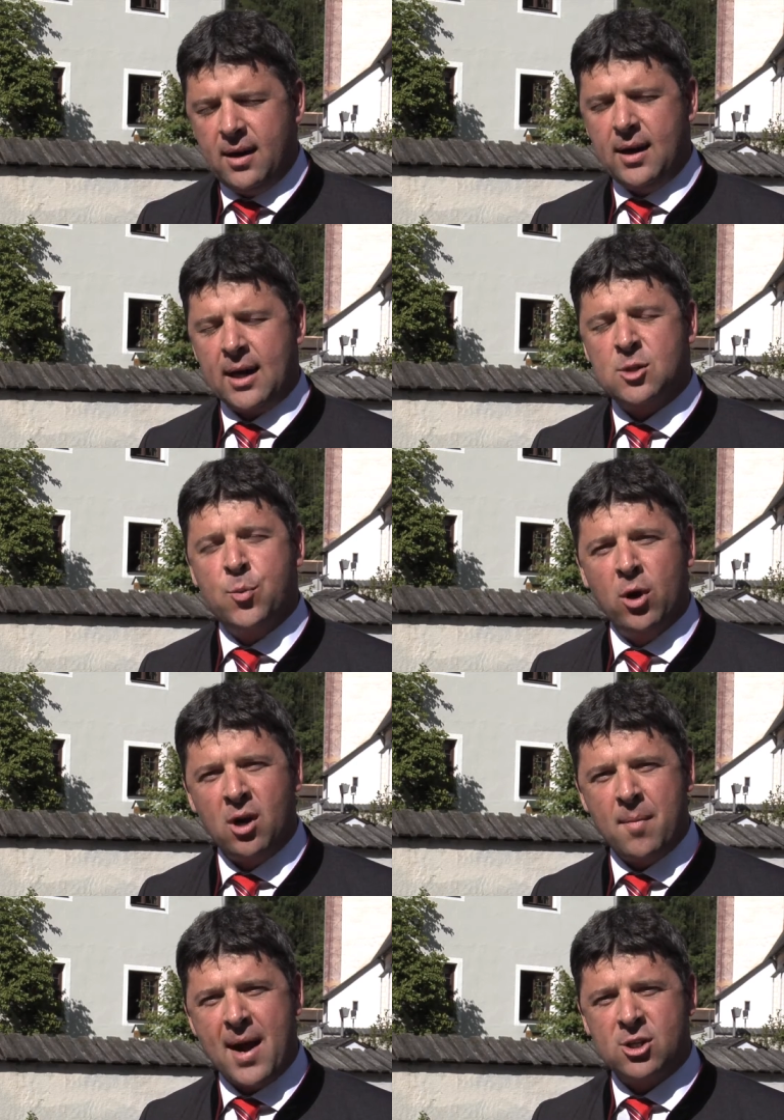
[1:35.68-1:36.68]
ich als
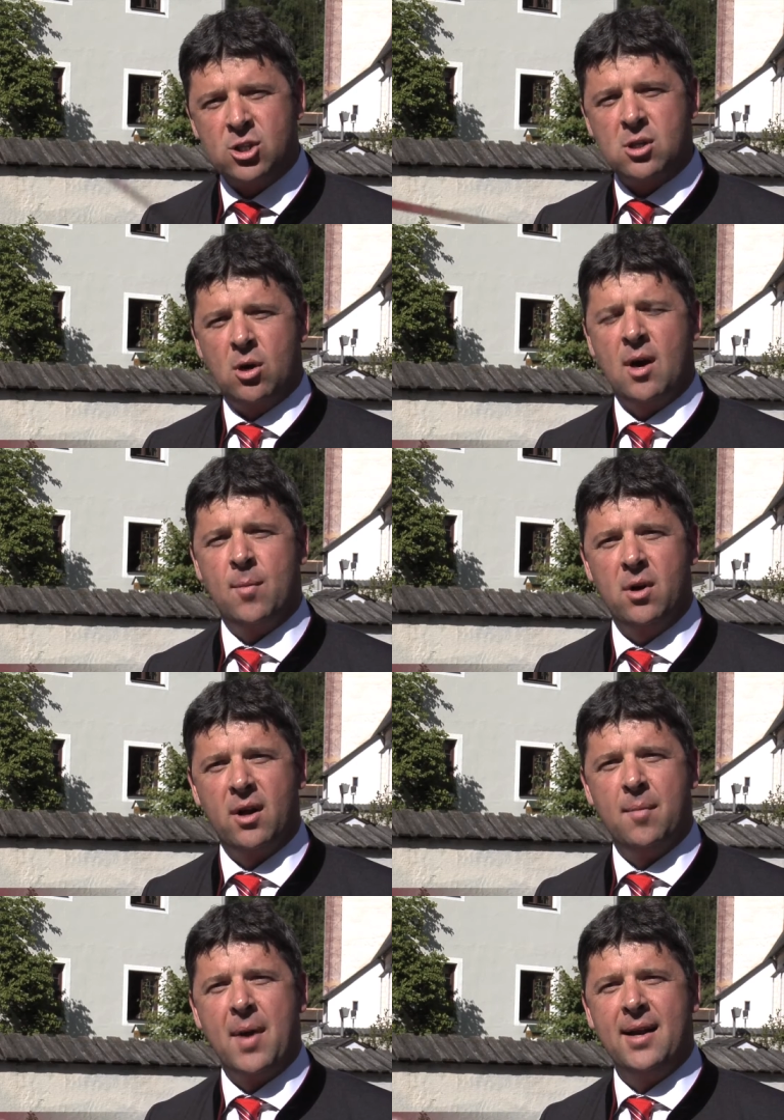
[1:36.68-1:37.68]
Bürgermeister sage einmal
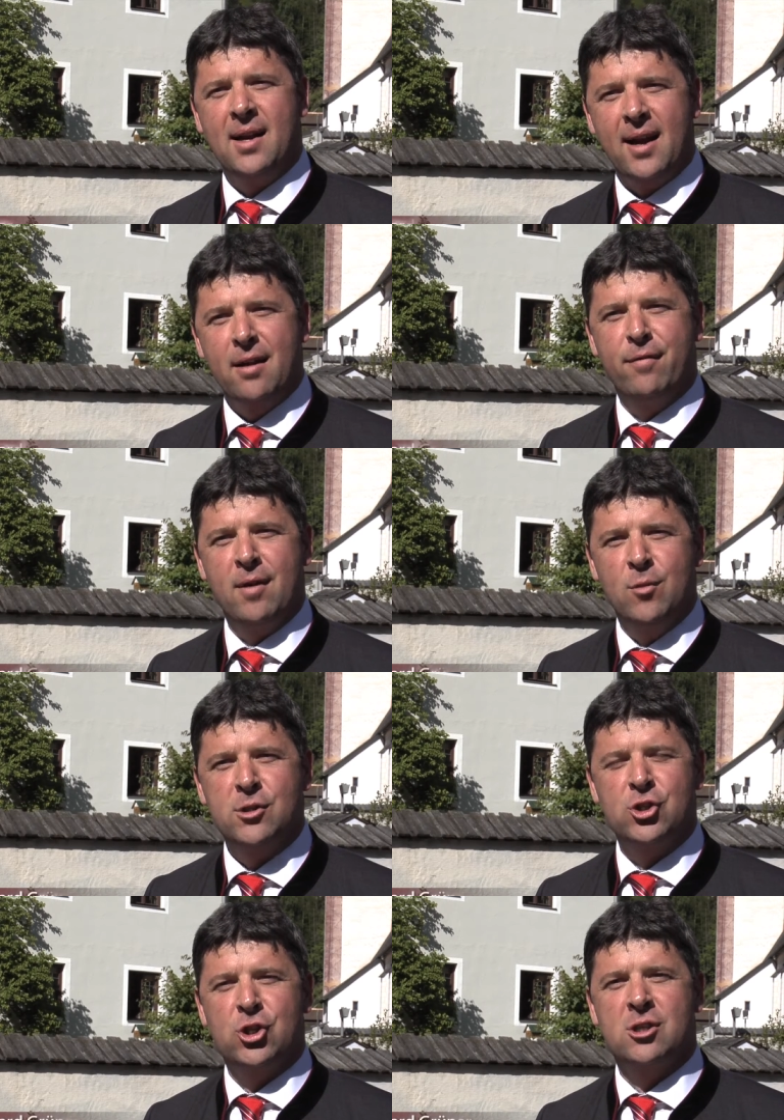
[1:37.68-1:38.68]
der Gemeinde Lengenfeld
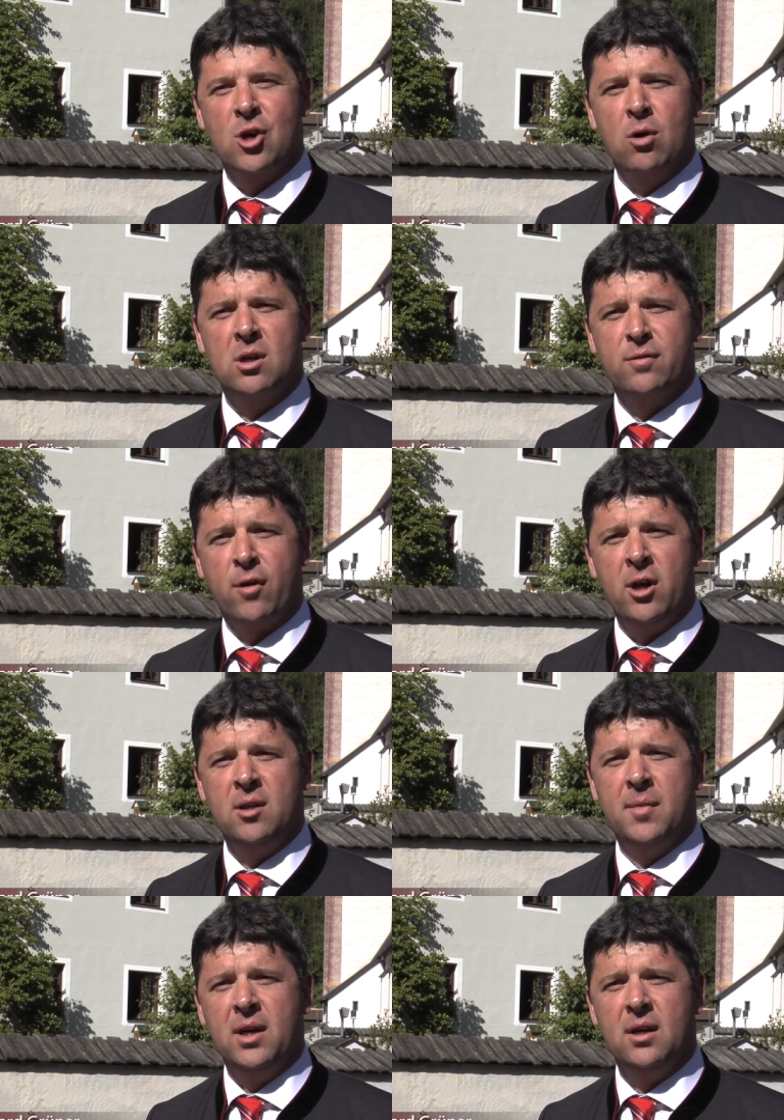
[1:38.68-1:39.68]
müsste ich schon sagen, es
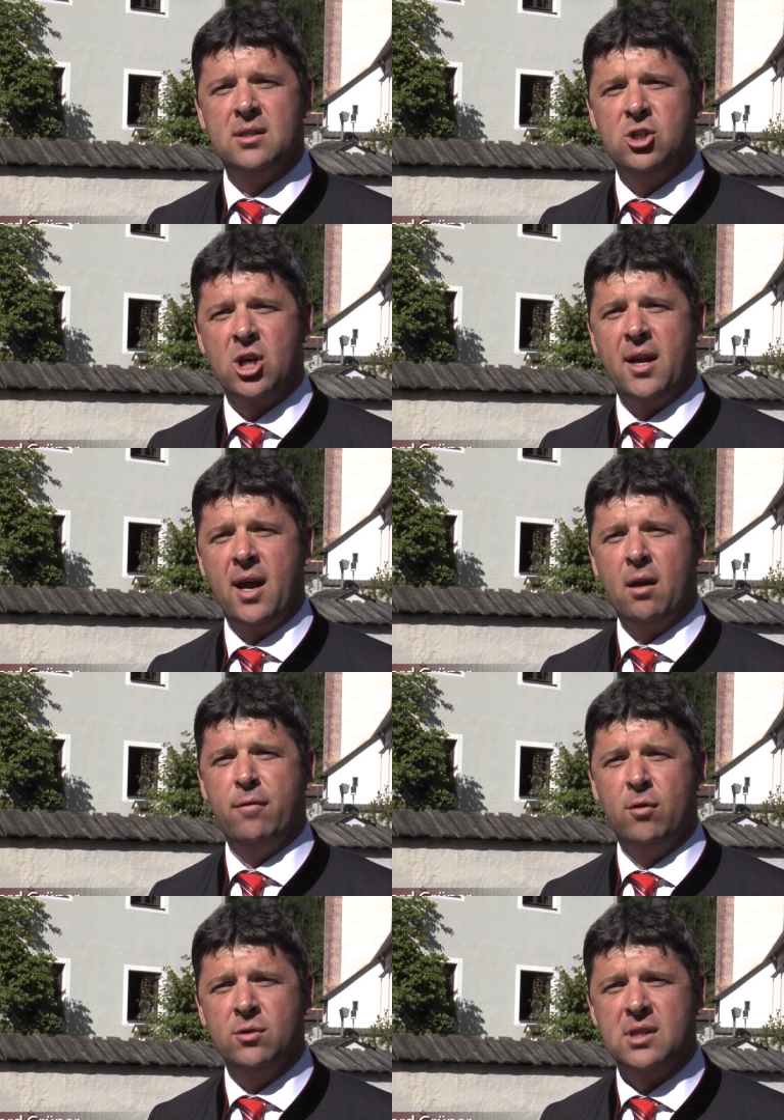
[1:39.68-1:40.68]
freut mich, es ist eine Ehre
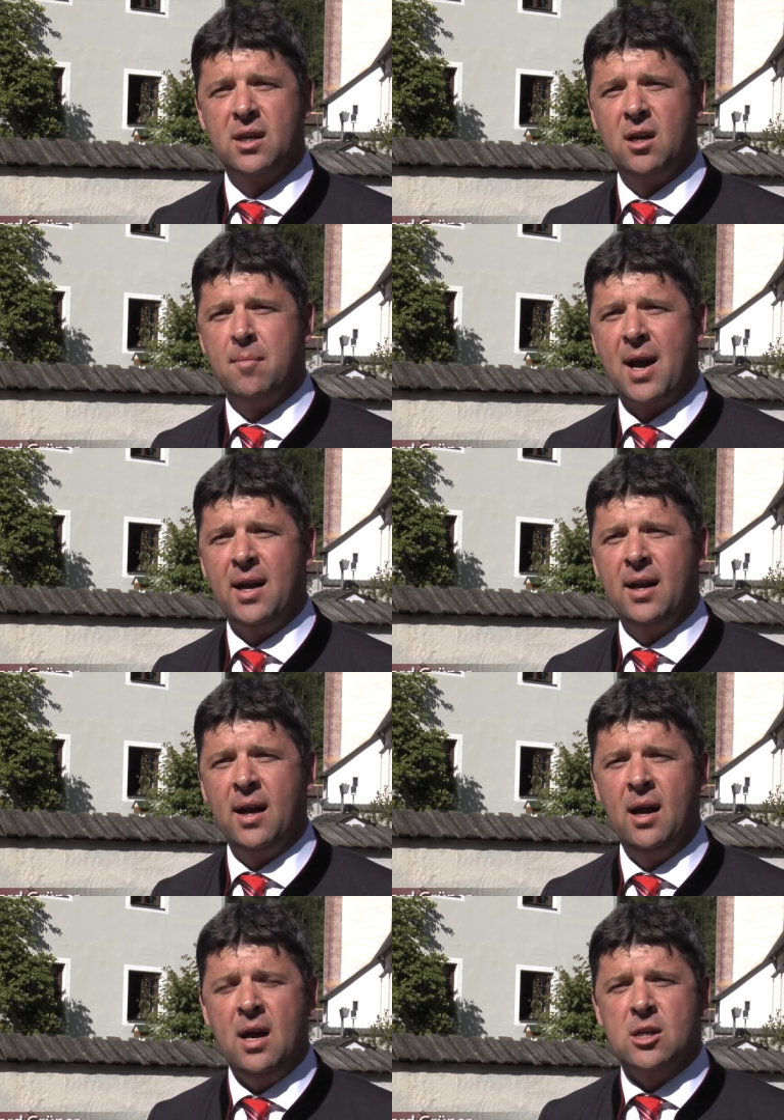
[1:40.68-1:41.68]
für unsere Gemeinde,